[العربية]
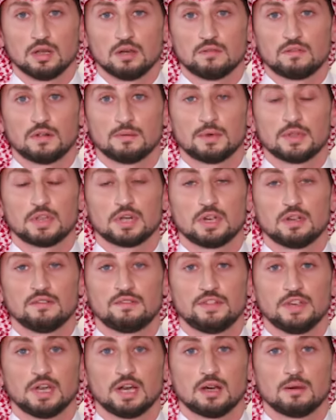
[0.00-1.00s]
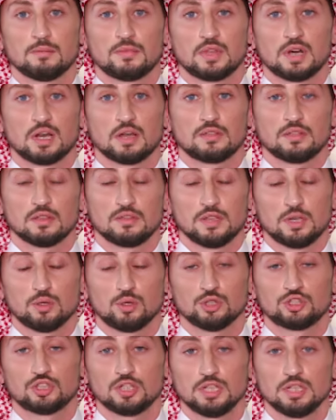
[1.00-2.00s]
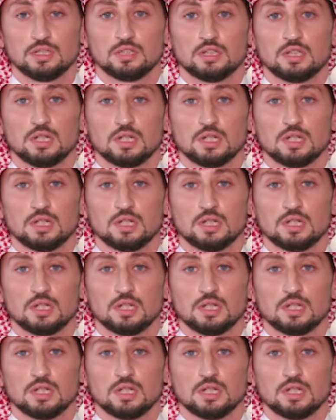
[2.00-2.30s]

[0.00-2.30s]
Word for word: فمثلا في عام 2022